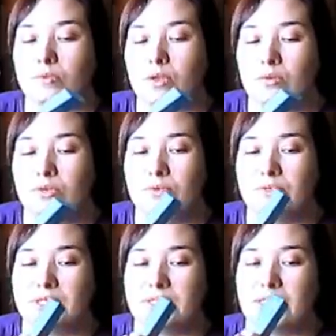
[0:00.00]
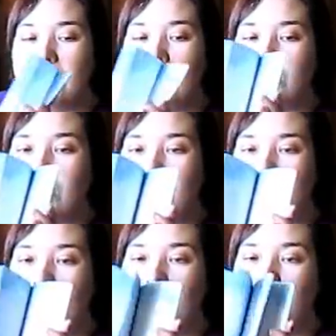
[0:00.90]
У него все странички
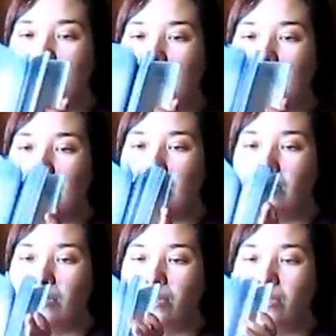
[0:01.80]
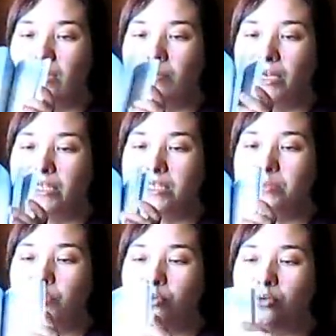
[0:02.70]
одинаковые по
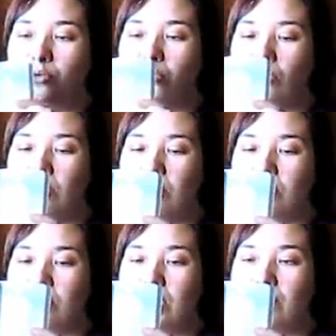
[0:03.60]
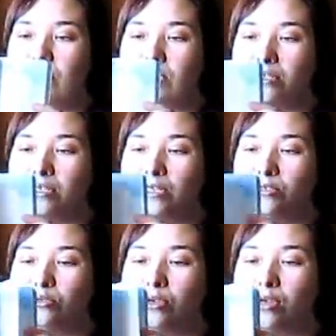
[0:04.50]
типу того
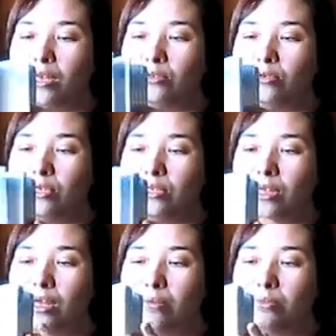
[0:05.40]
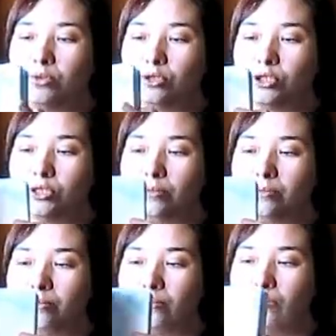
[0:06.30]
рисунка, который на обложке.
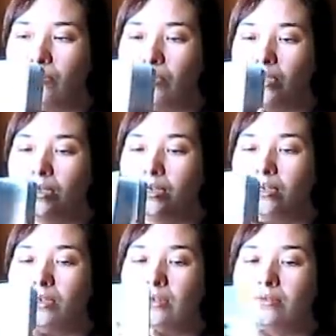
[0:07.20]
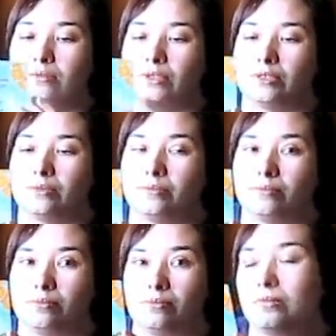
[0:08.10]
Вот
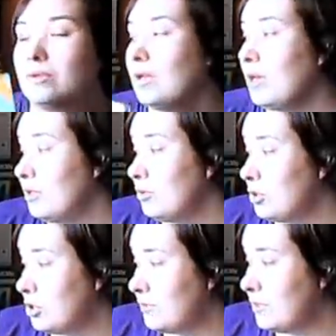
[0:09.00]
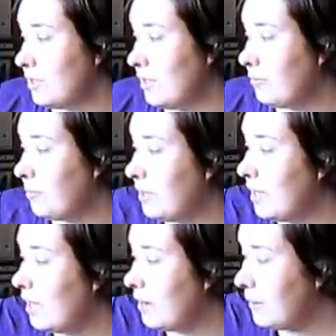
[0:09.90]
тоже взяла в
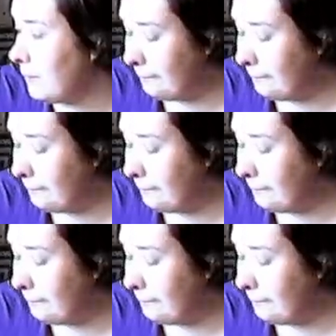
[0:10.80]
подарок.